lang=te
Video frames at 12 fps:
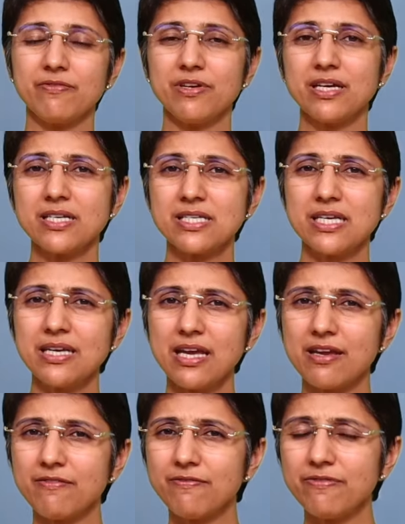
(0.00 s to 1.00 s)
వీఆర్ సీయింగ్
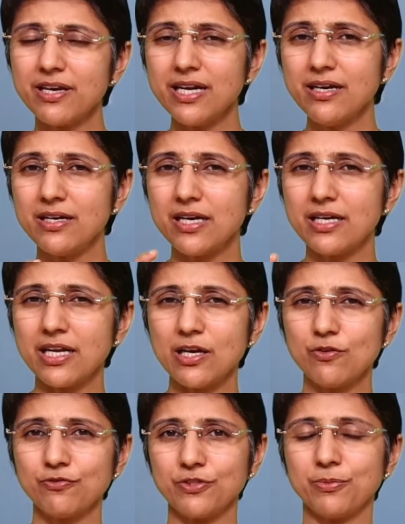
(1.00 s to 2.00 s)
ఎవ్రీ
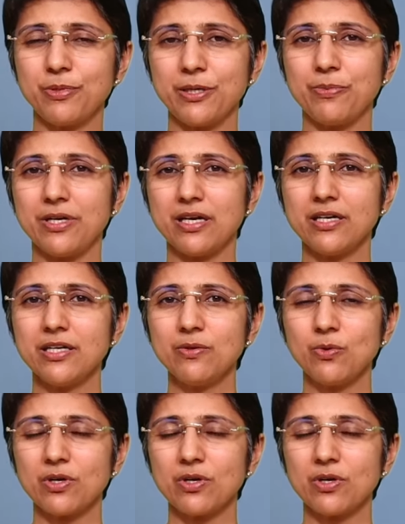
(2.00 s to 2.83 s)
డీటెయిల్ ఆఫ్ ద బేబీ అంటే